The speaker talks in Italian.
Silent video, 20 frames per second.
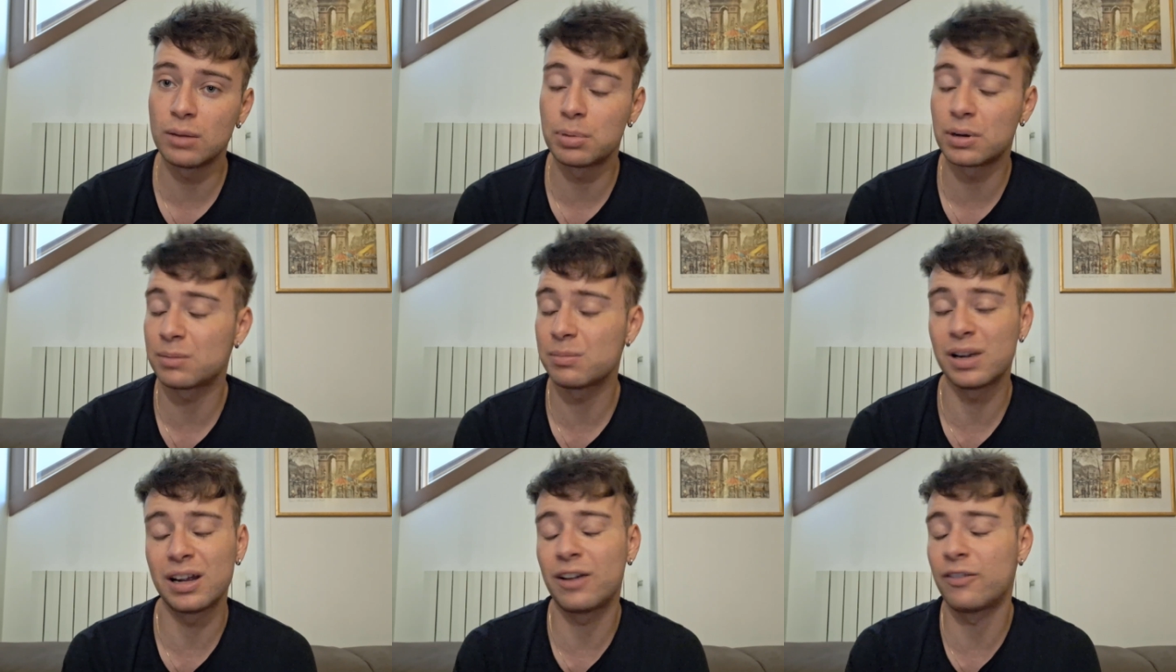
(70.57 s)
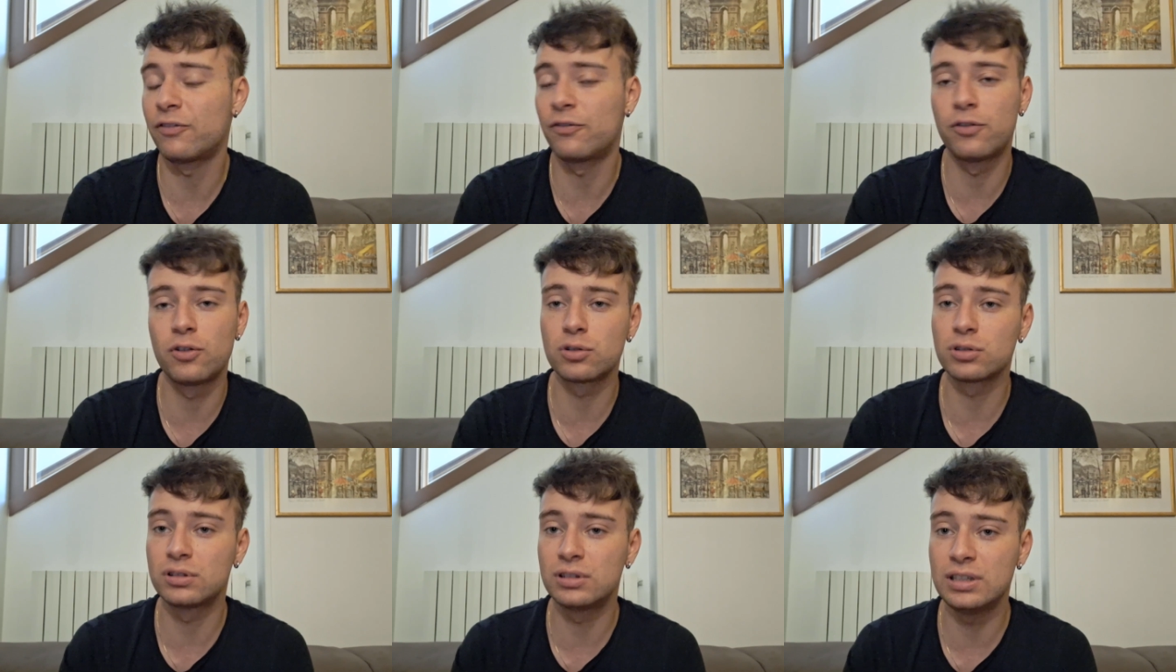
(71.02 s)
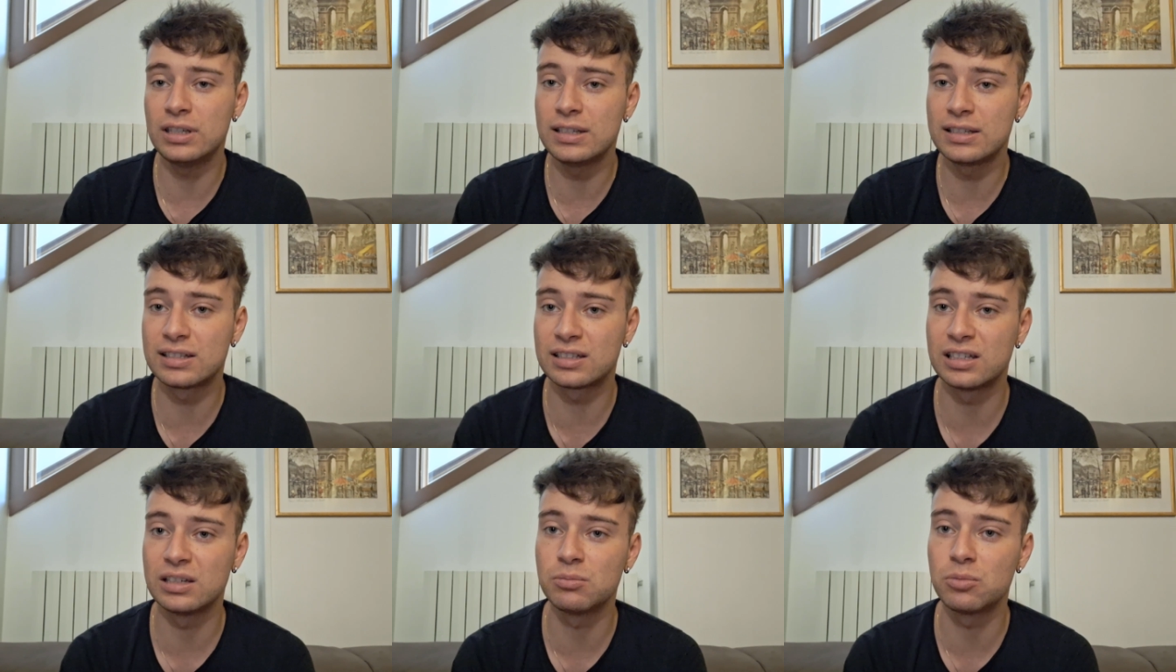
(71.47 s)
per me è
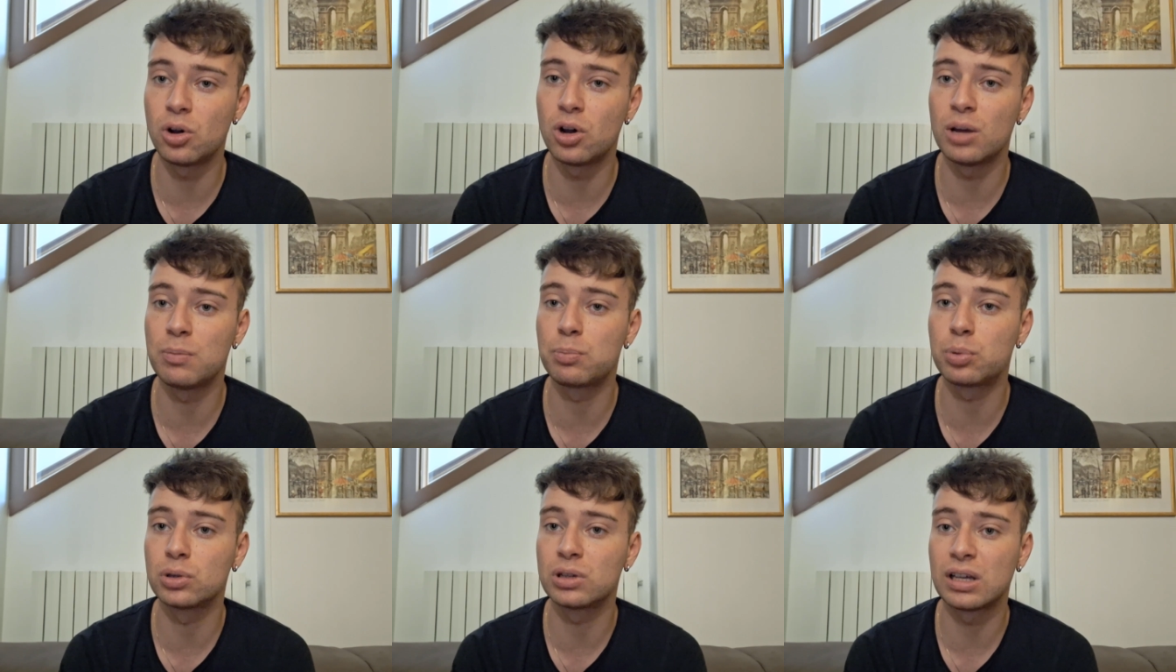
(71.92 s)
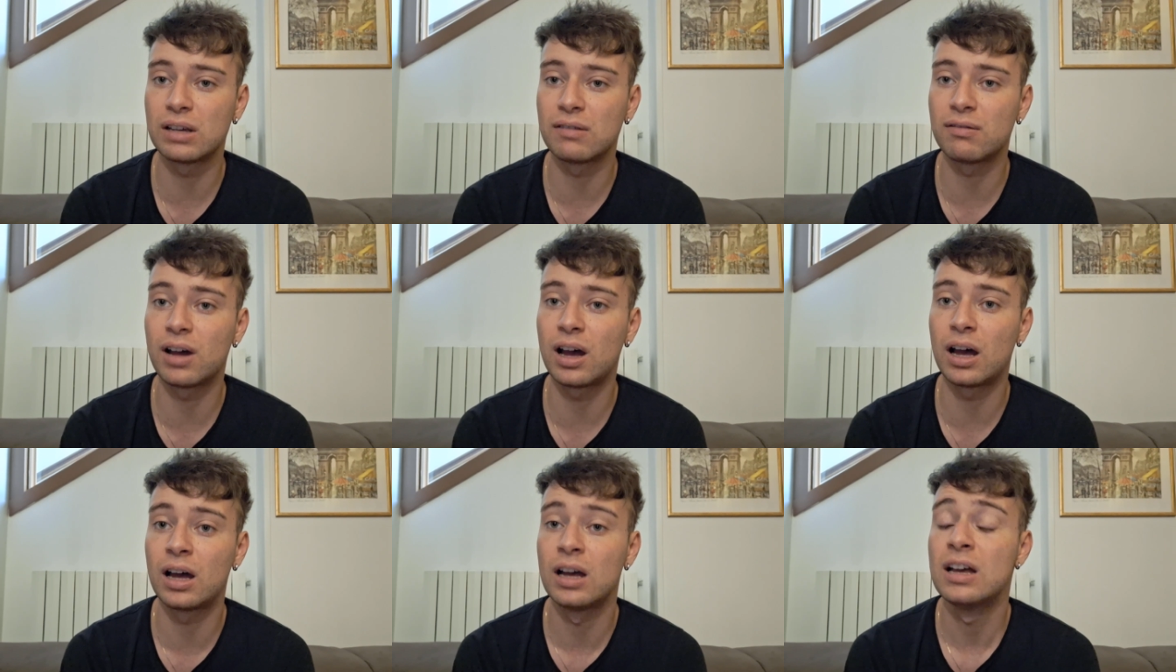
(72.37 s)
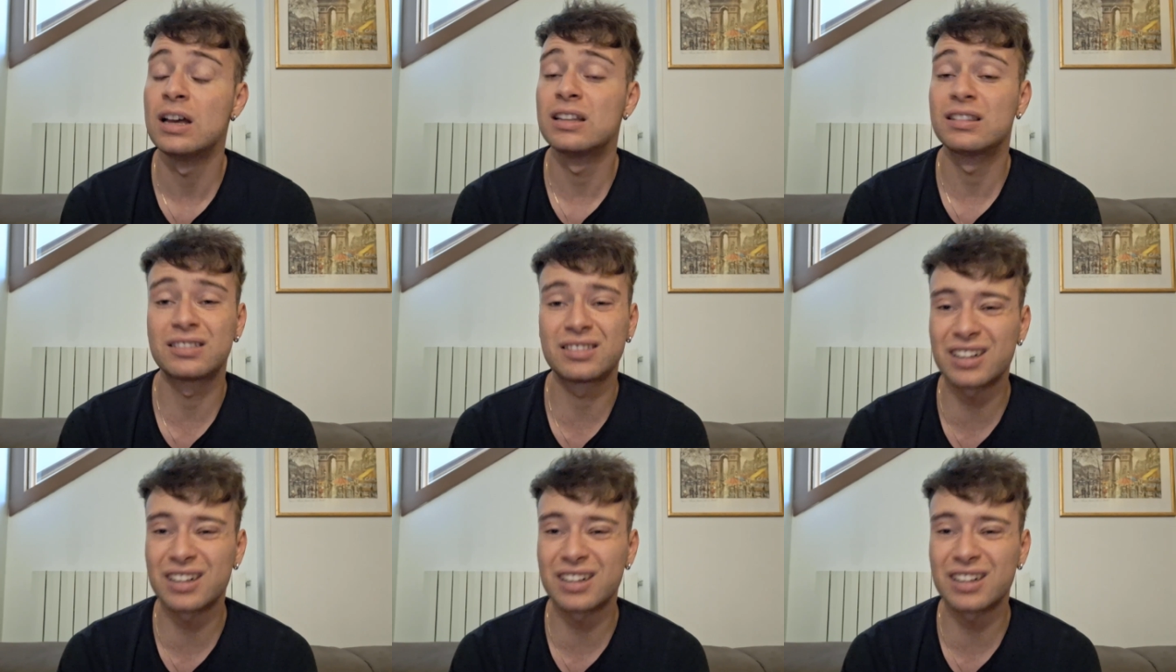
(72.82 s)
fortissimo e poteva